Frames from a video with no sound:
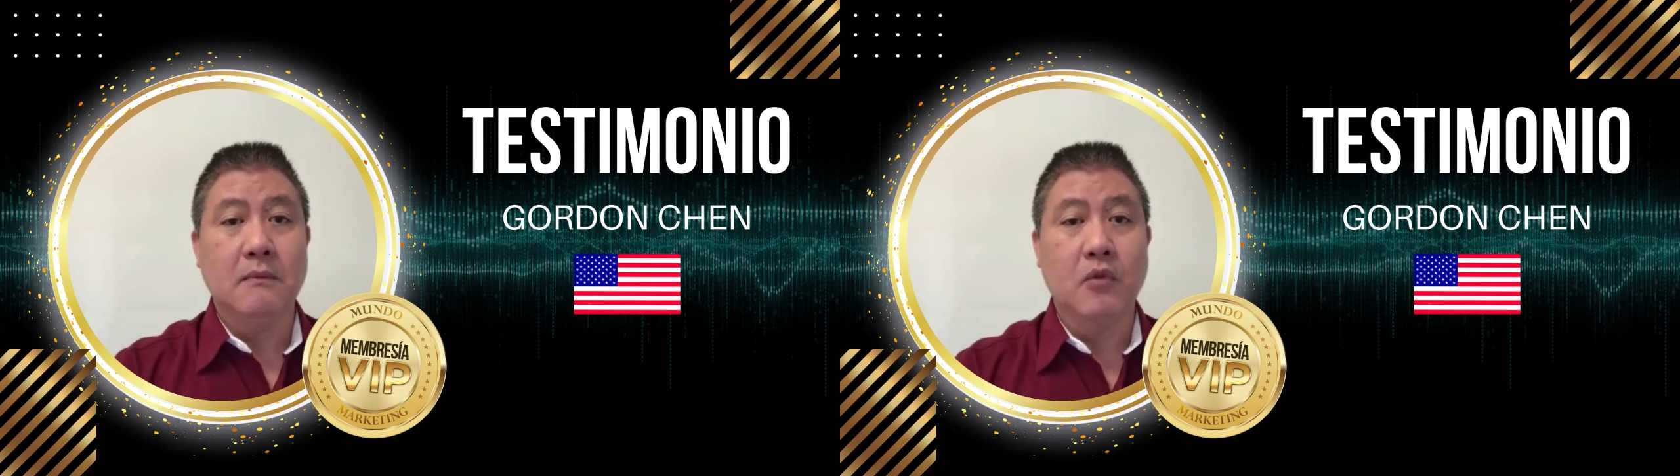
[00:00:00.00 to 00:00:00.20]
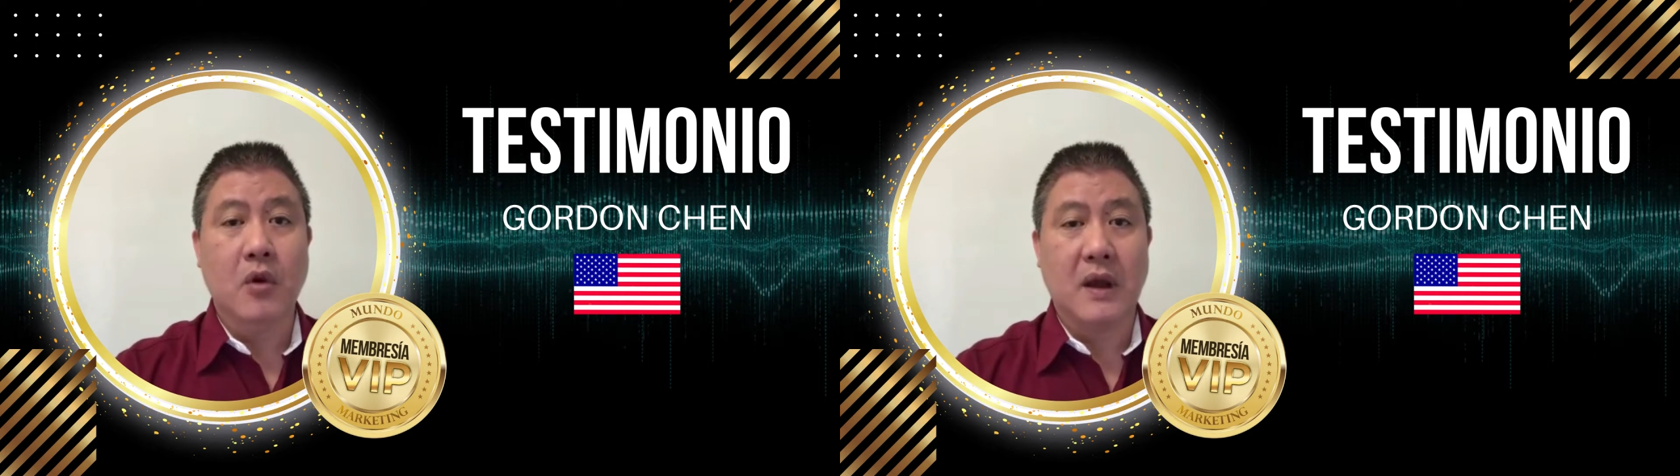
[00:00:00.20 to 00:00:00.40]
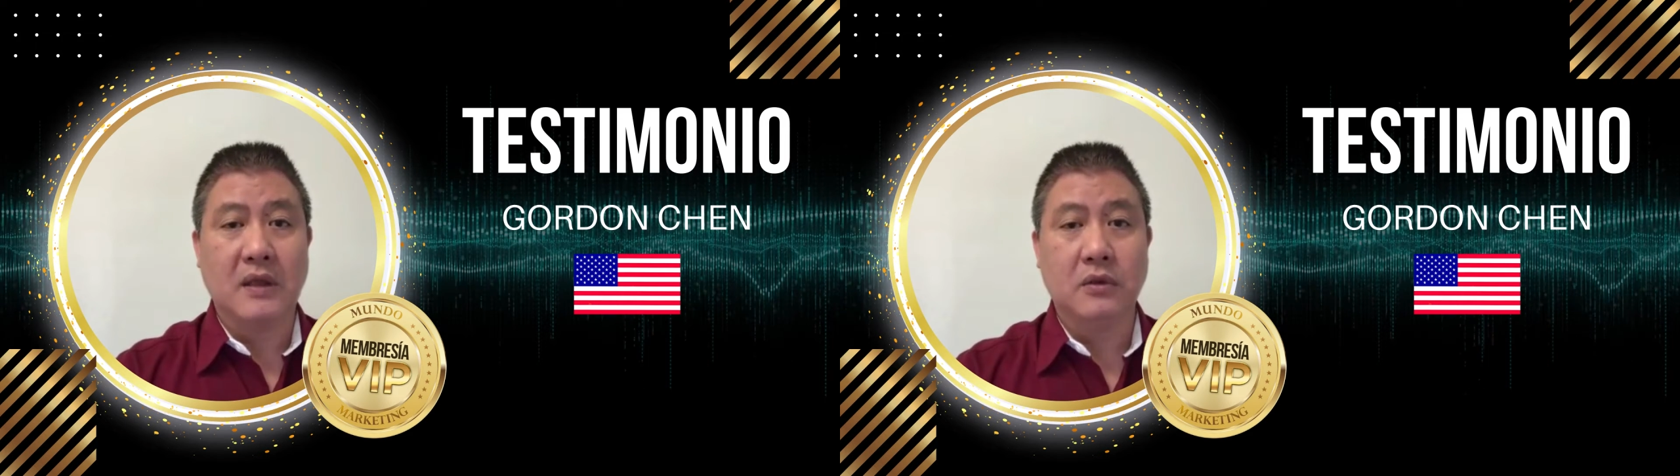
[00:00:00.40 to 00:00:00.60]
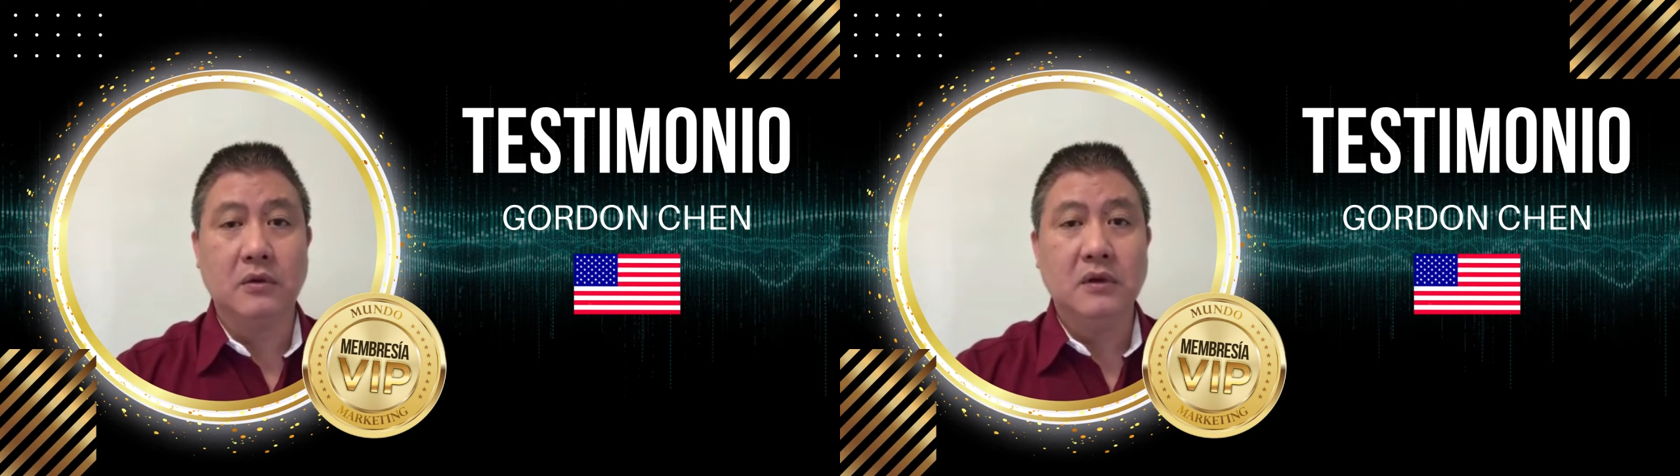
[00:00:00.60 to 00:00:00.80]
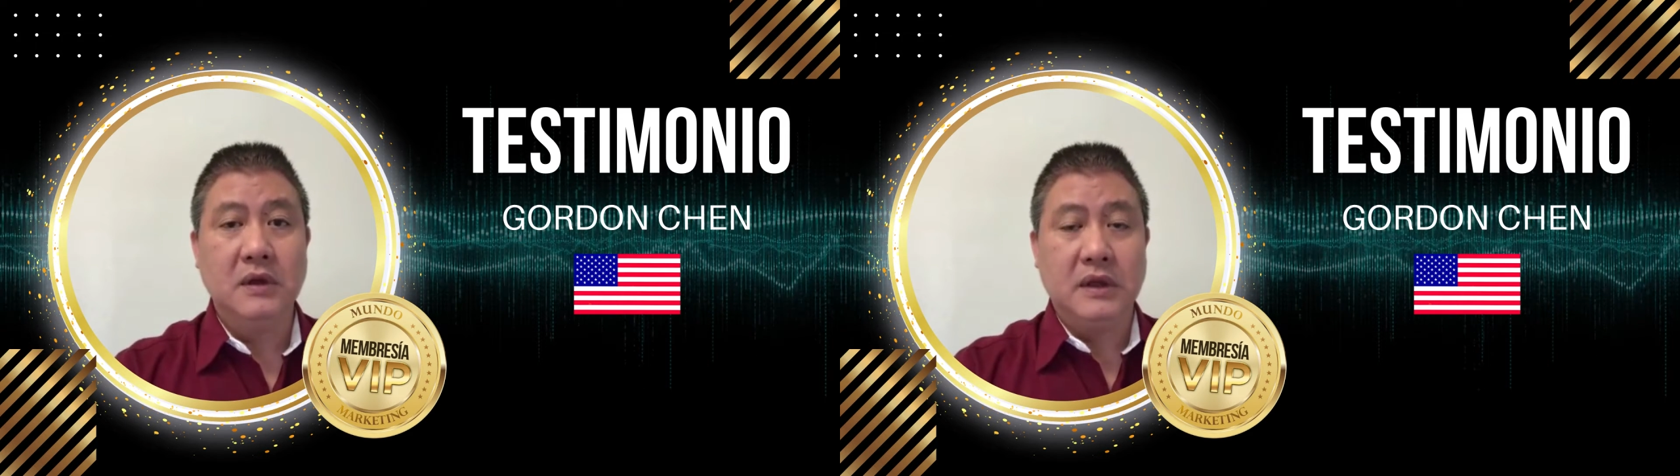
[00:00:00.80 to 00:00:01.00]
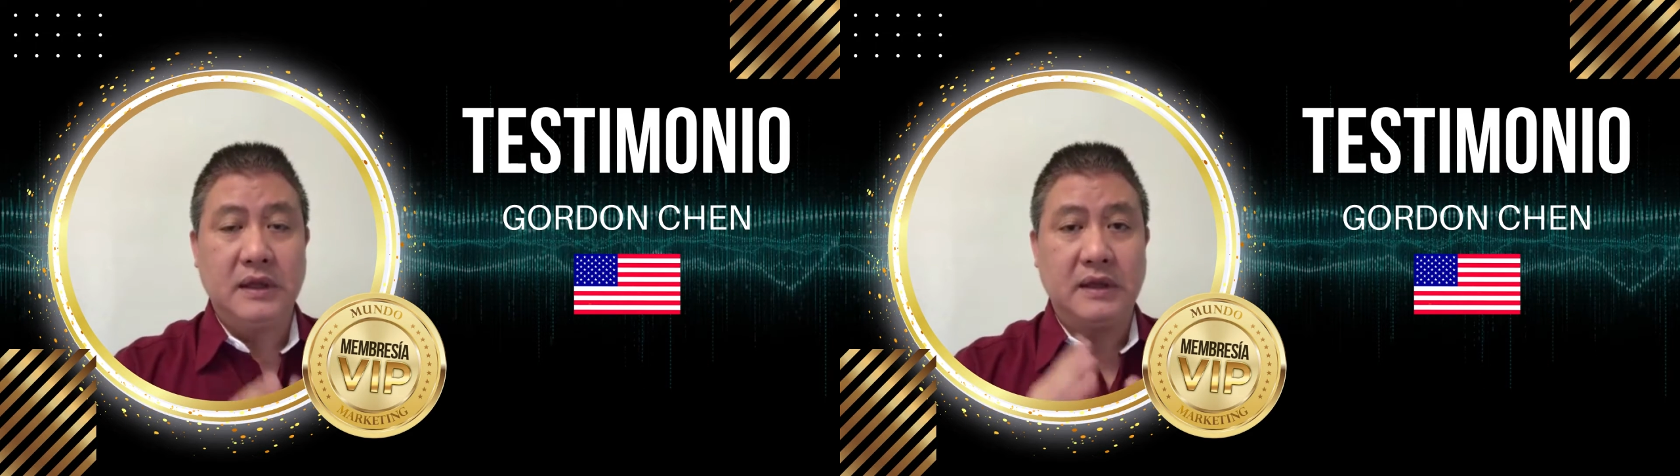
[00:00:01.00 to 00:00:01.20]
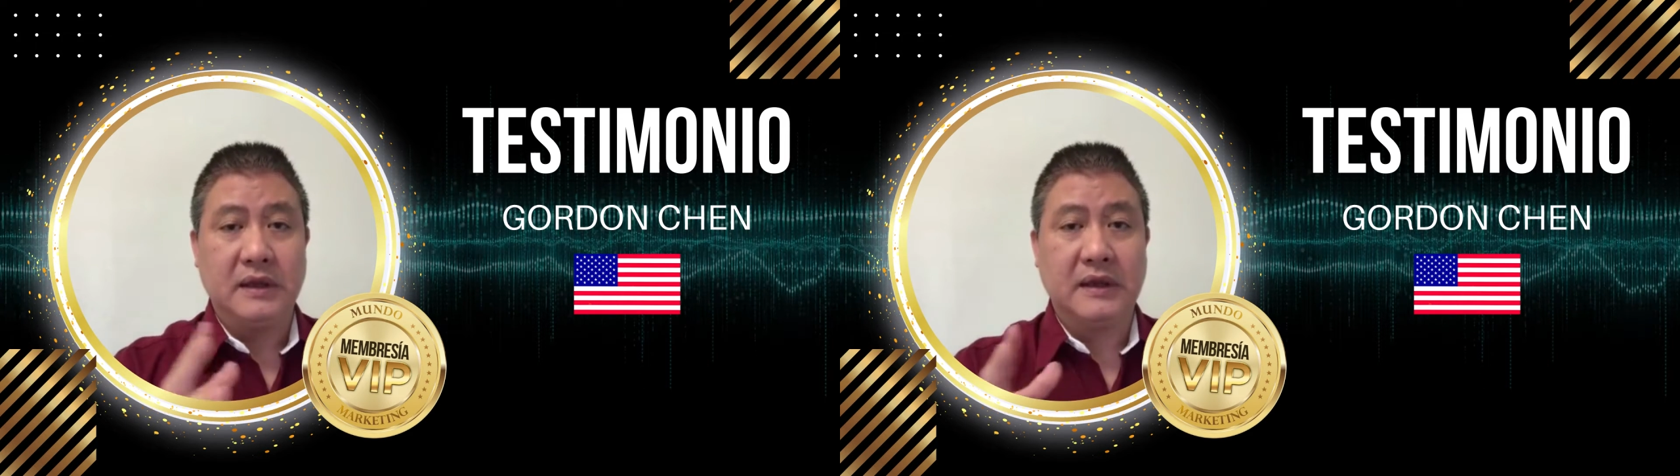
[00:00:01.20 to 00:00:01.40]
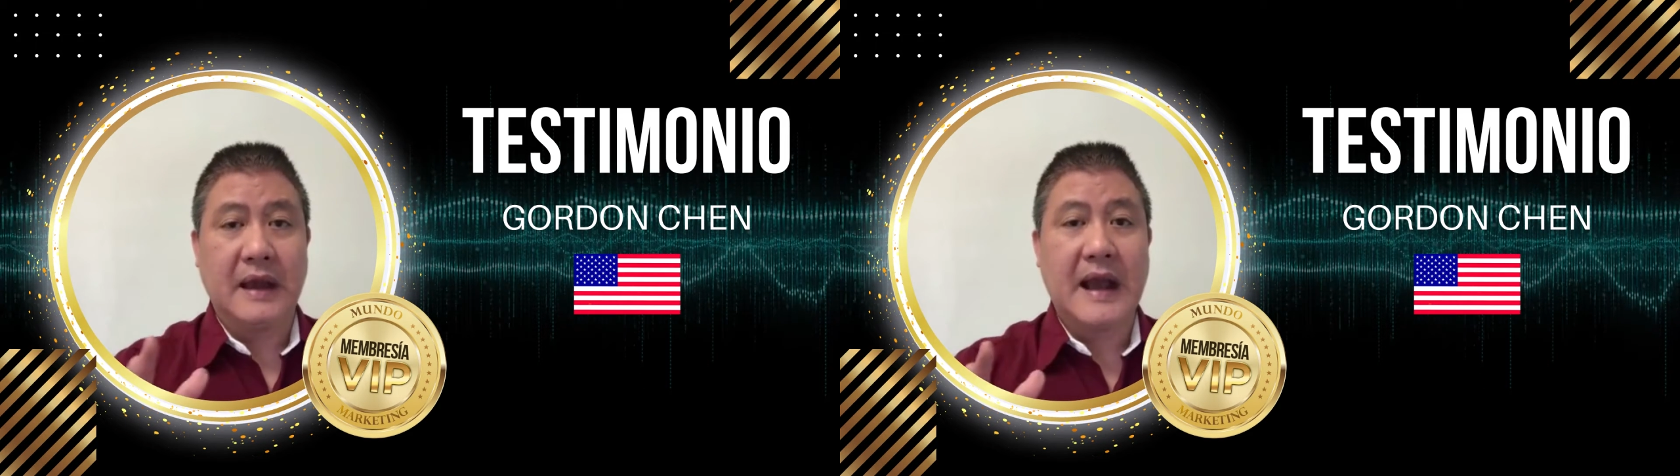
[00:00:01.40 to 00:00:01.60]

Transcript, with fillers: buscando eh,